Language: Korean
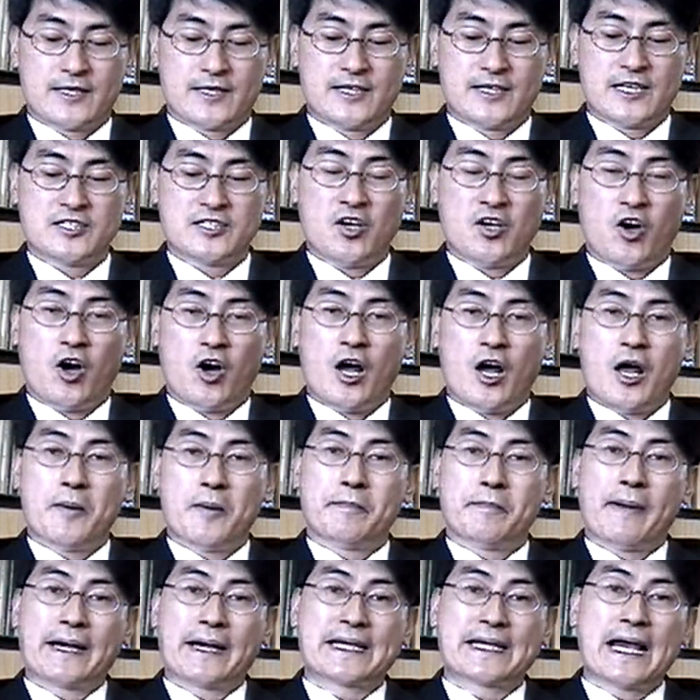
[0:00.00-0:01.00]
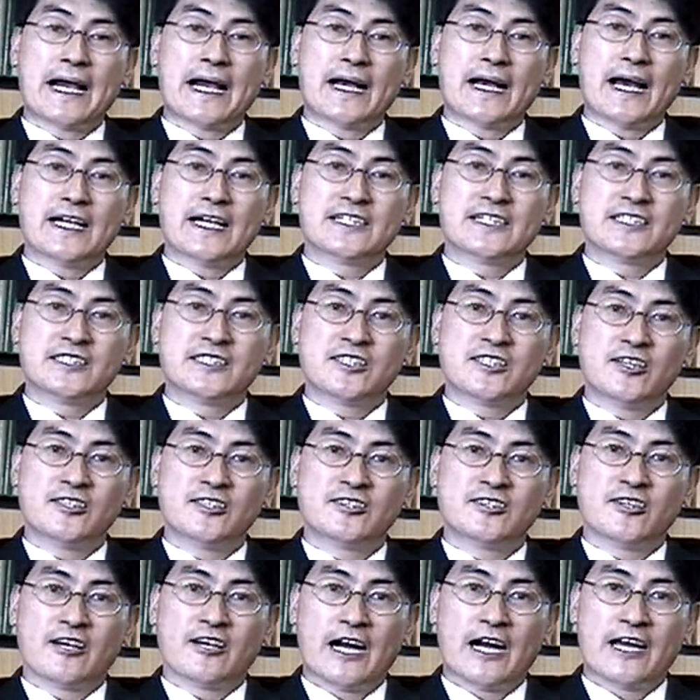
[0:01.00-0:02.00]
그래서 방향까지를
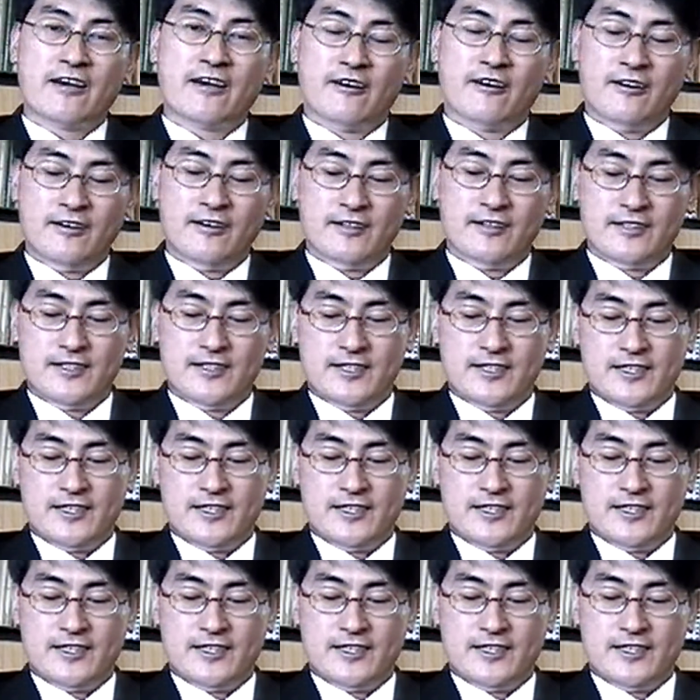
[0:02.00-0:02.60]
설정하여